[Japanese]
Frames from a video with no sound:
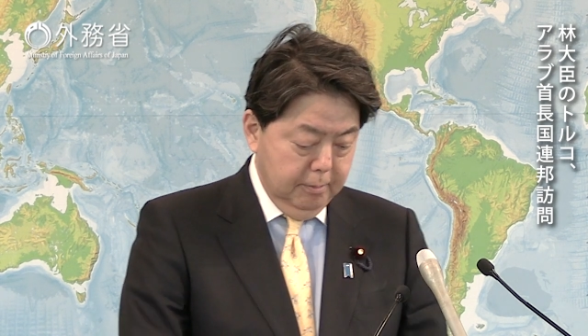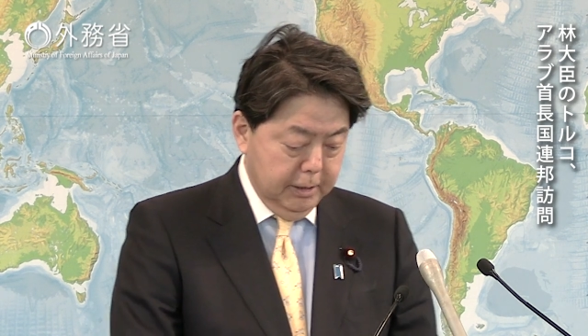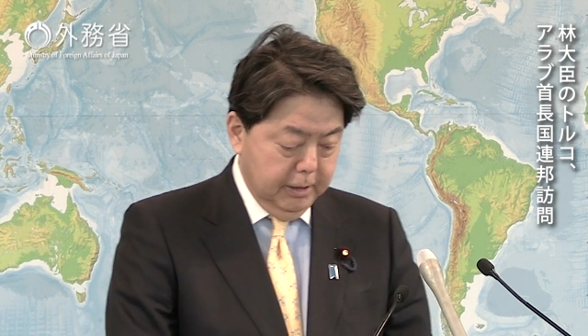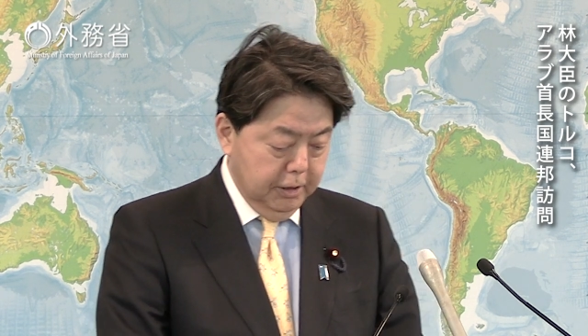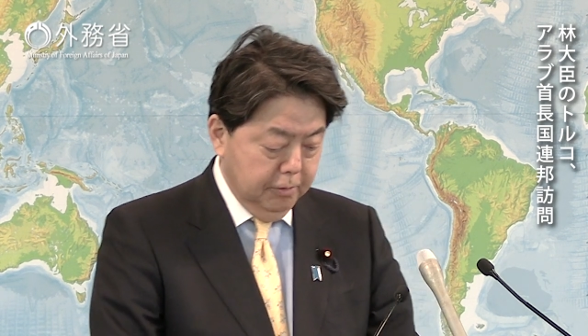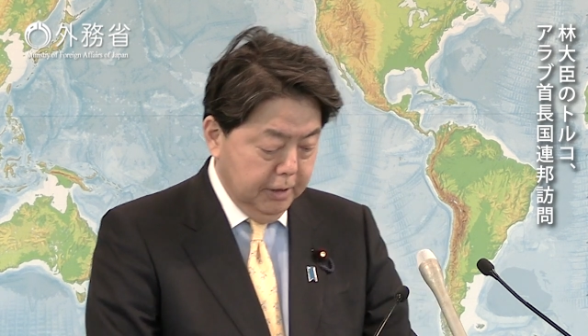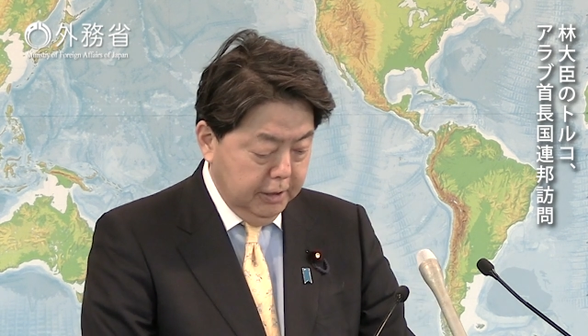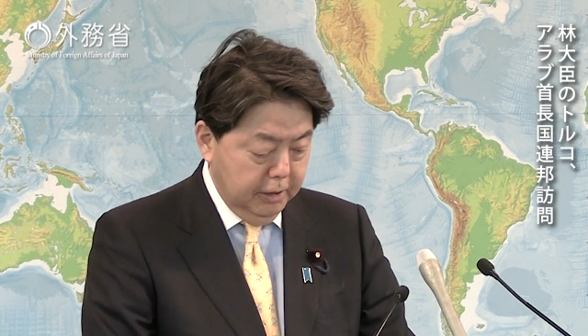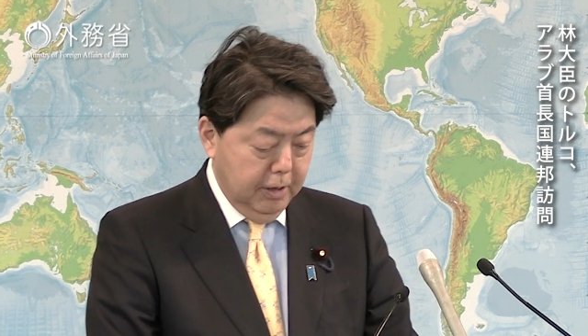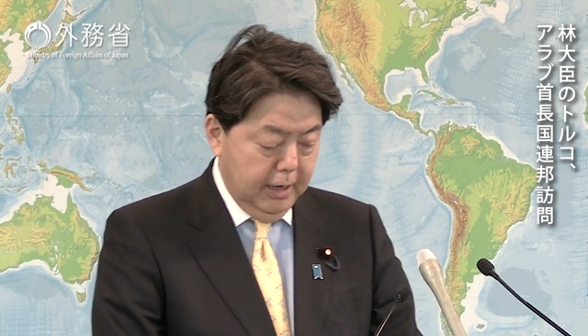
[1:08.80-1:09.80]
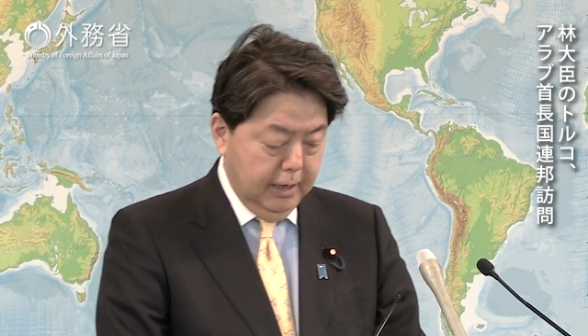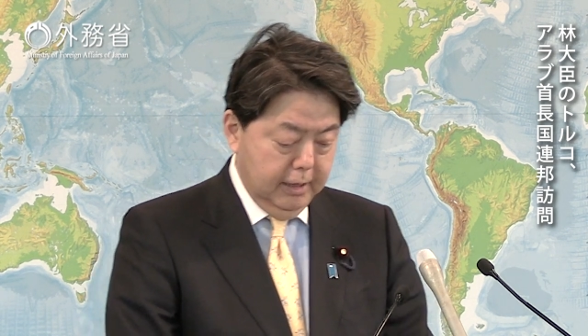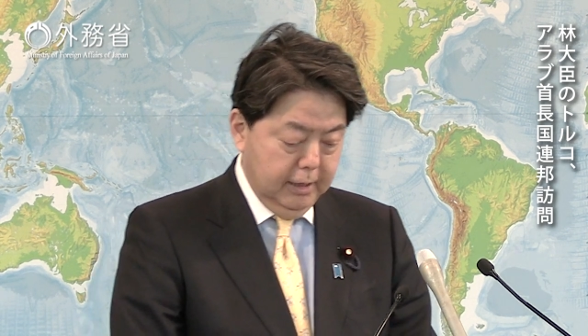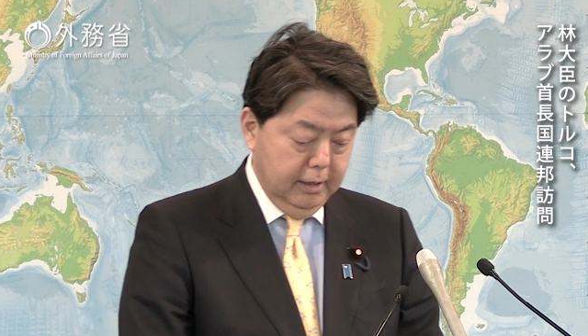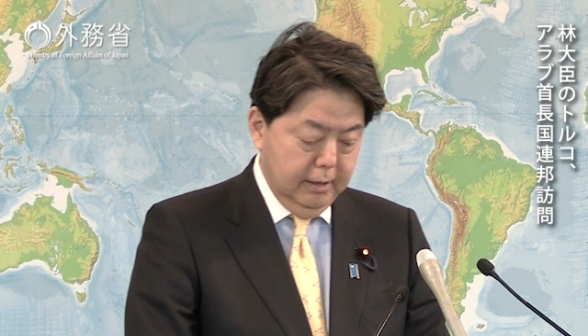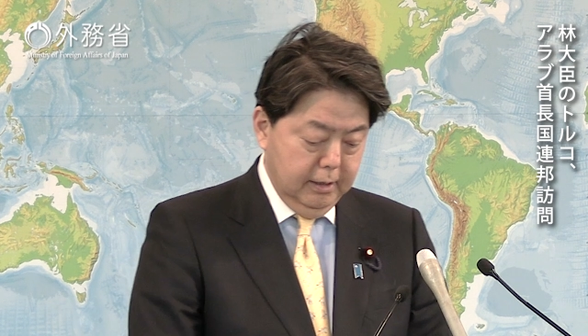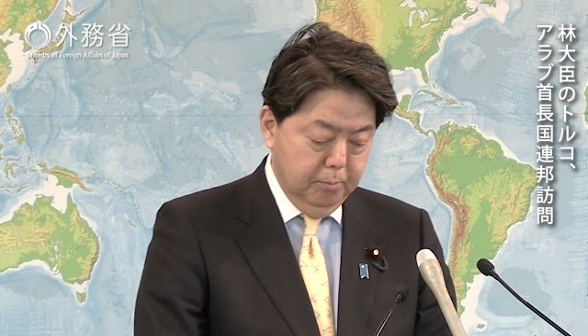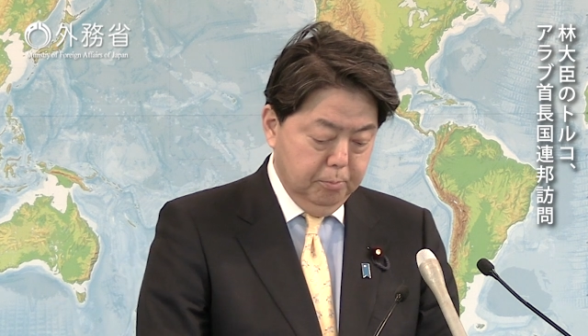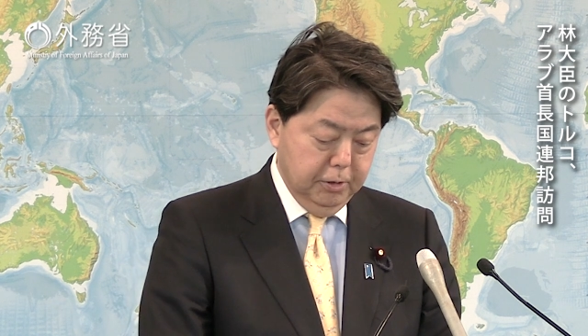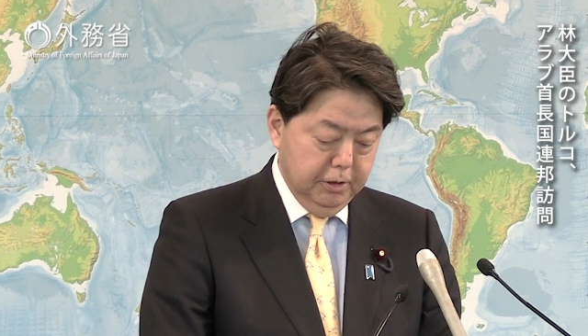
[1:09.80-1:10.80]
また UAE は
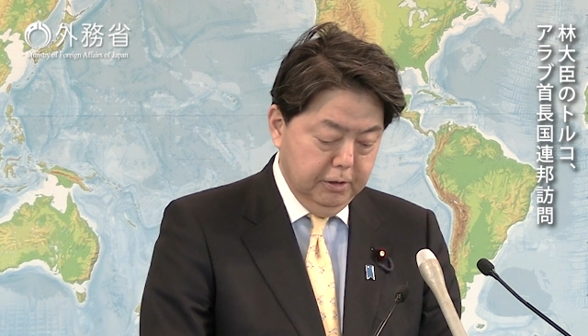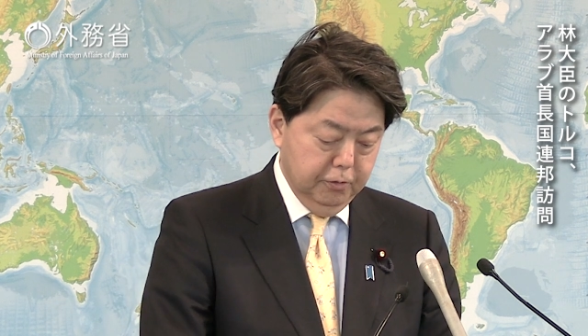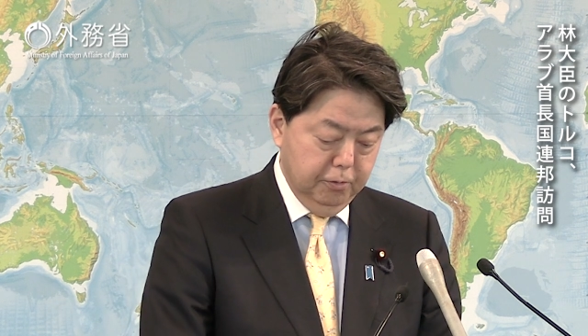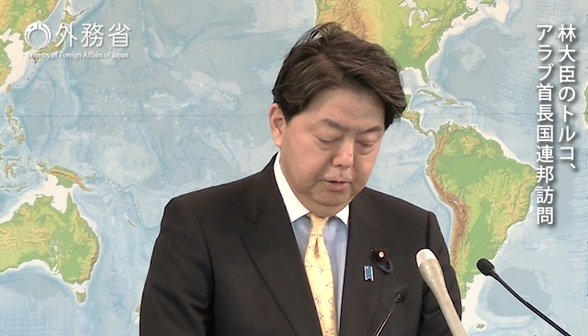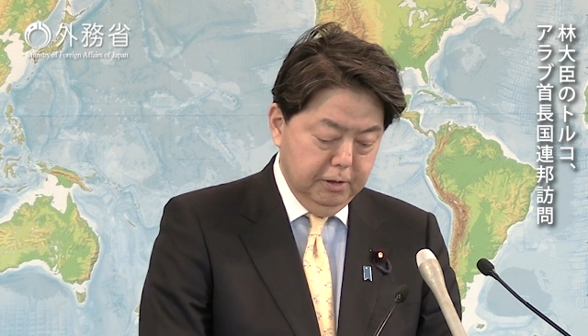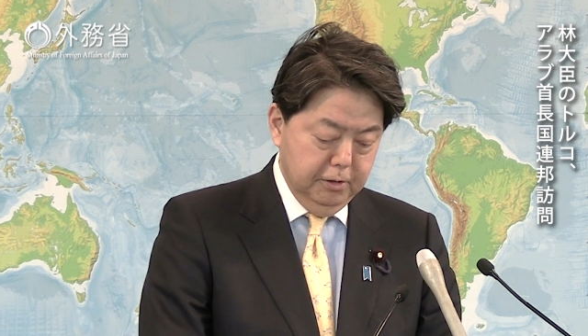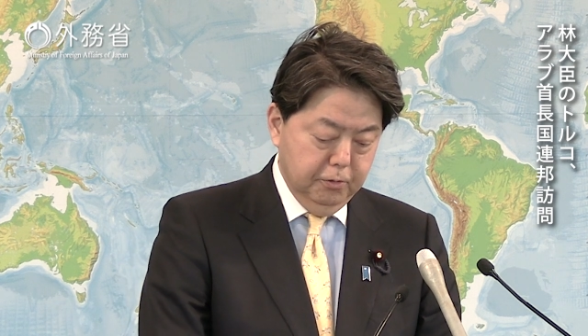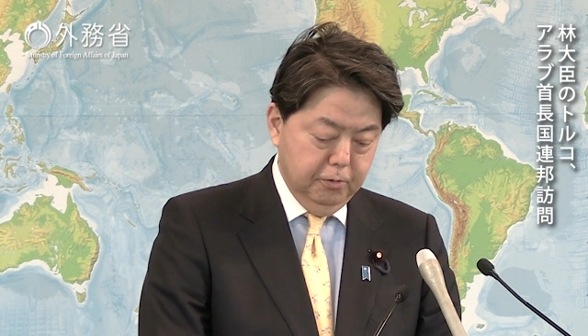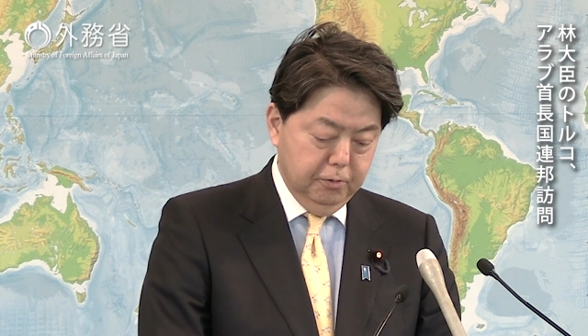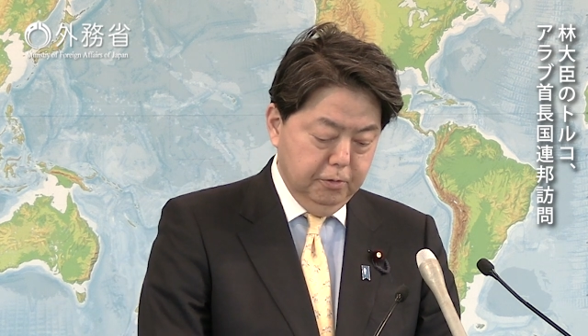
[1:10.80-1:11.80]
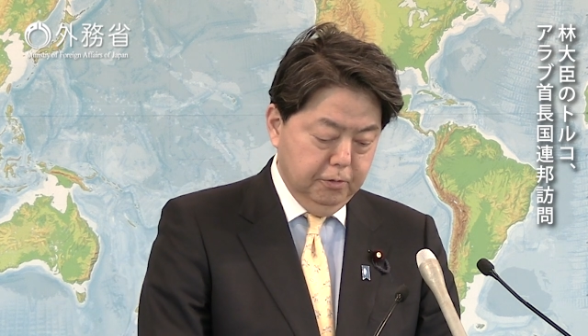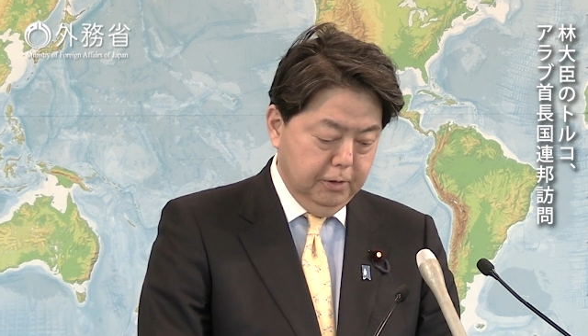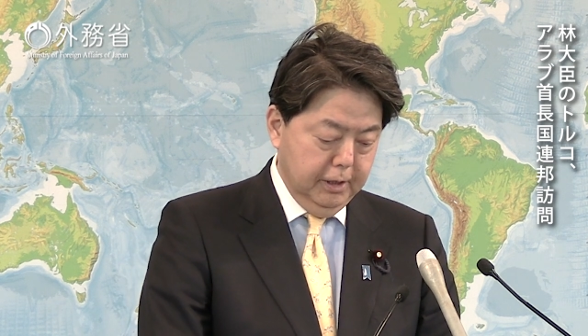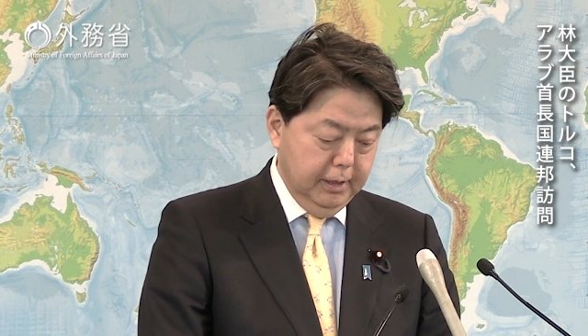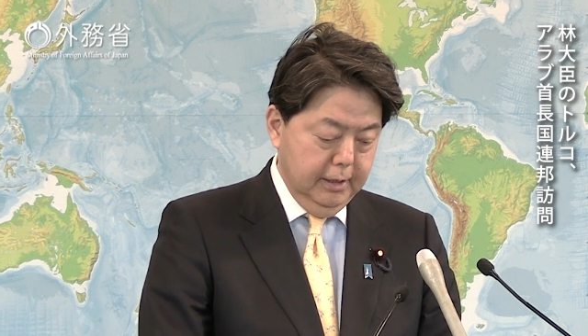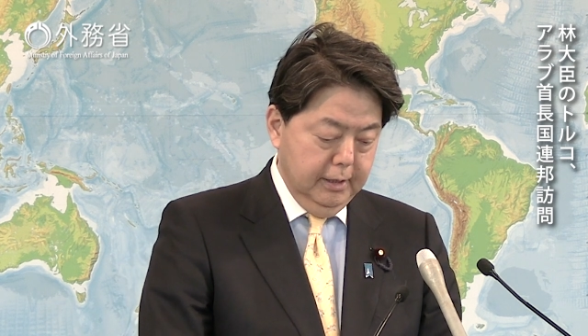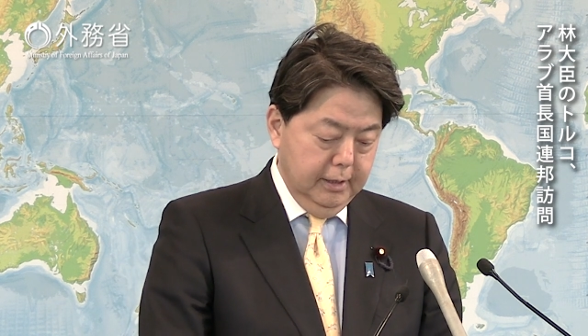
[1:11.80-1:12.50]
安保理非常任理事国として、